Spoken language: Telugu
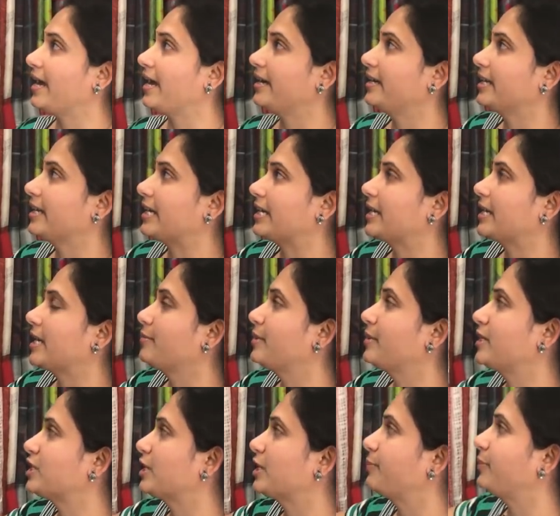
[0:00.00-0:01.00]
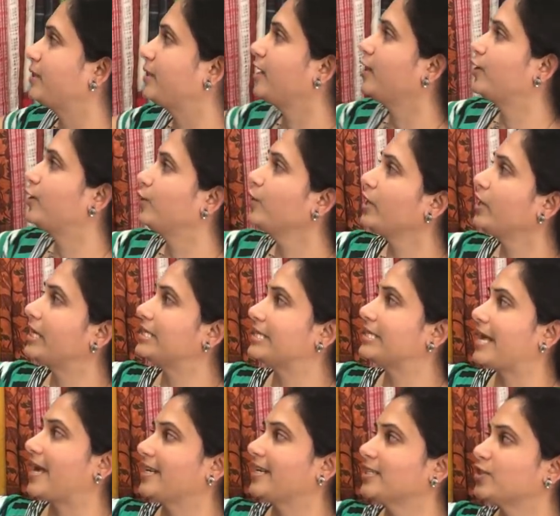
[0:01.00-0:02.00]
అండ్ ఇక్కడ నేను మీకు చెప్పినట్టు ఈ
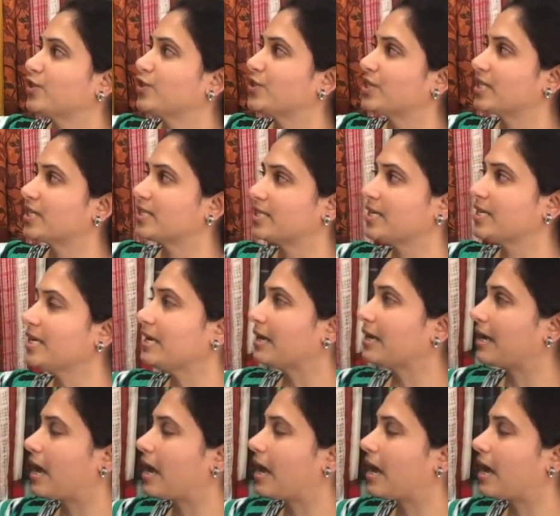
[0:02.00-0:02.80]
శారీస్ వచ్చేసి